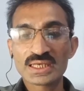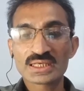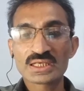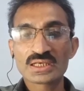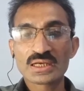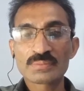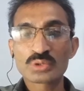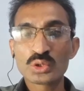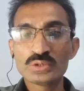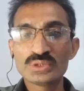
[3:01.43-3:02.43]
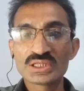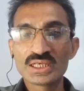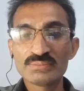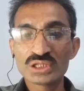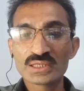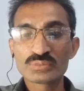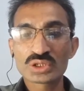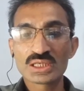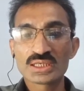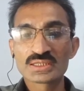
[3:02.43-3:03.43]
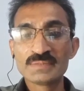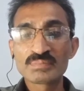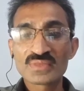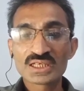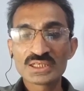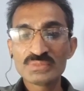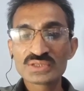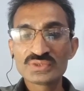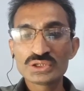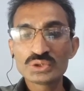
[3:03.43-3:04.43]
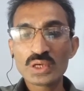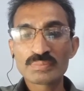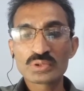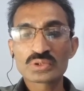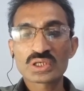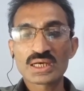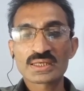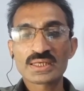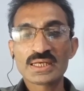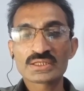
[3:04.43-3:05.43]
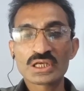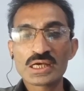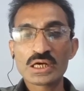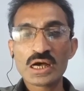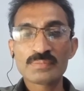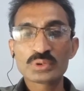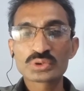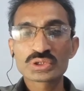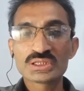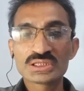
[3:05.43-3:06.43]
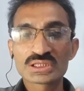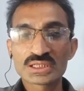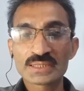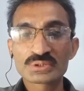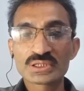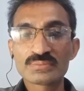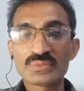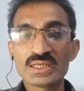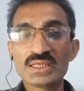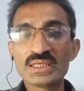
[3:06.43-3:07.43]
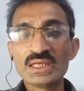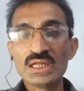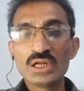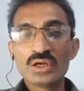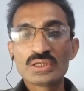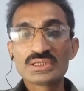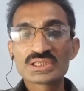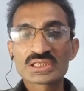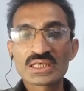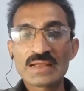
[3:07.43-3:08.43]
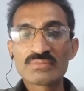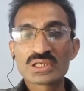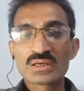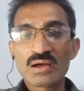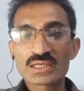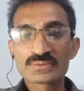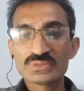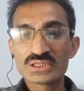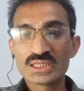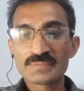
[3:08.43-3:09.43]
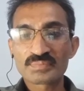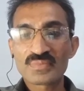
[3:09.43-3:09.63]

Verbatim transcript: है कि अगर आप कोई भी गेमिंग के मतलब गेमिंग वीडियो अपलोड कर रहे हैं तो आप उसके डिस्क्रिप्शन में डिस्क्लेमर लाजमी दें